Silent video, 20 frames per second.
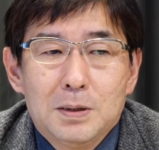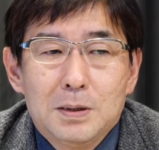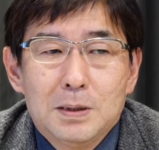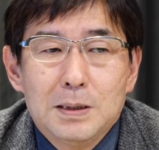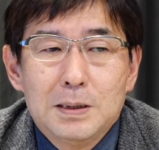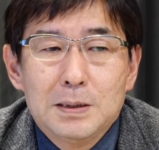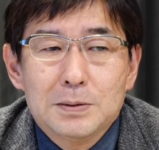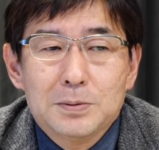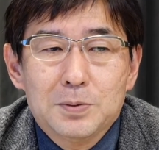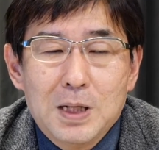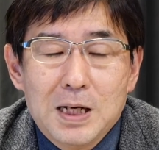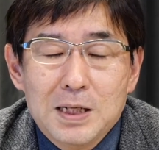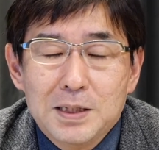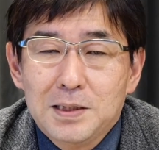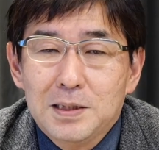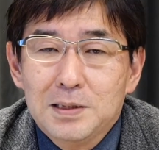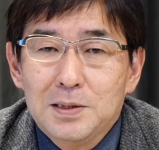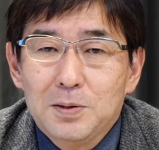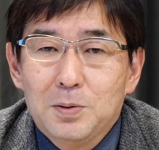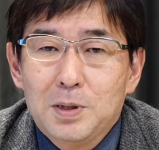えー、そのあり
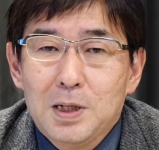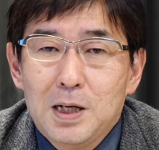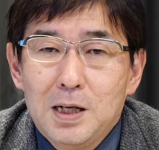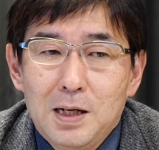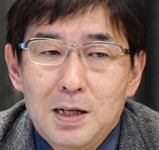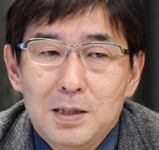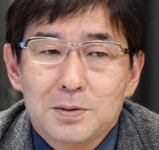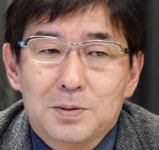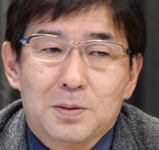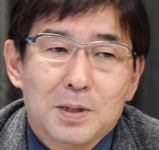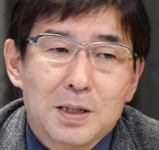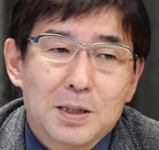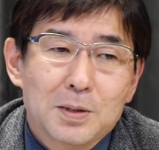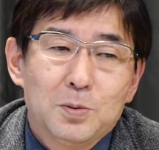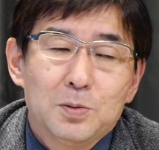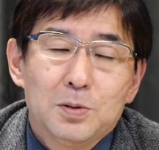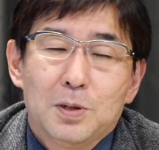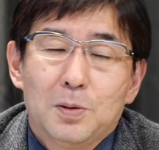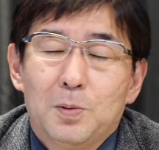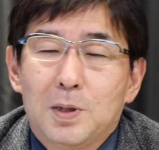方を考えると
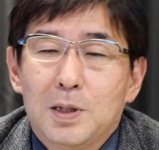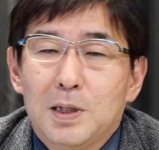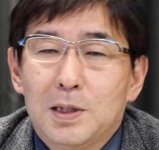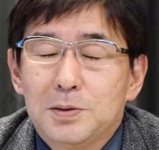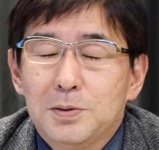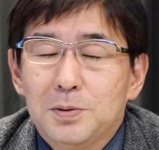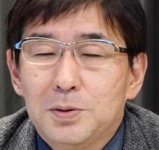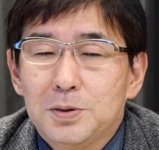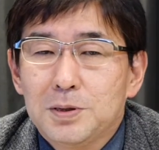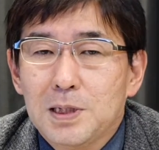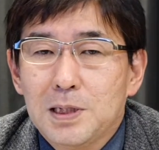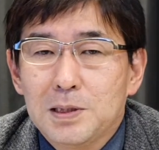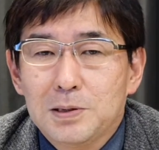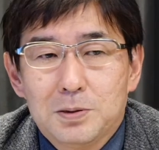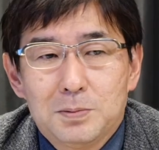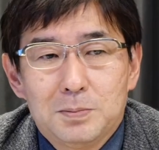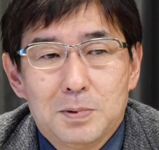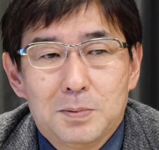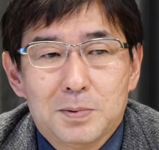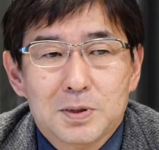こんなお話をしたい
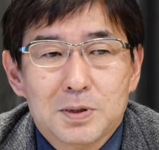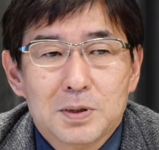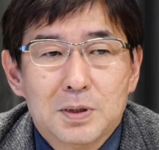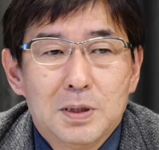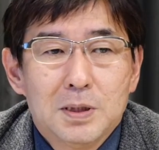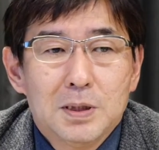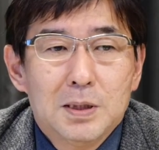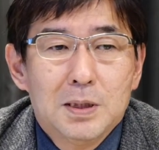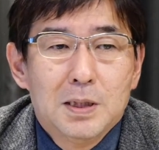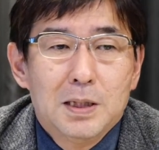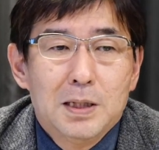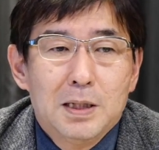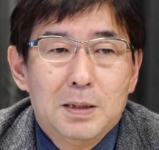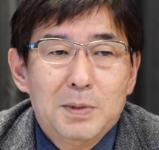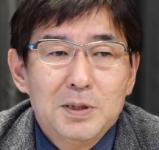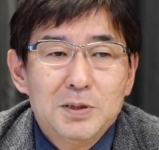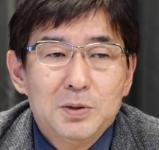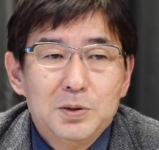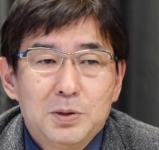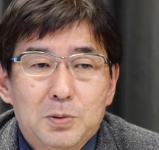と思います。えー、
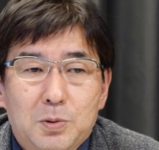まず自己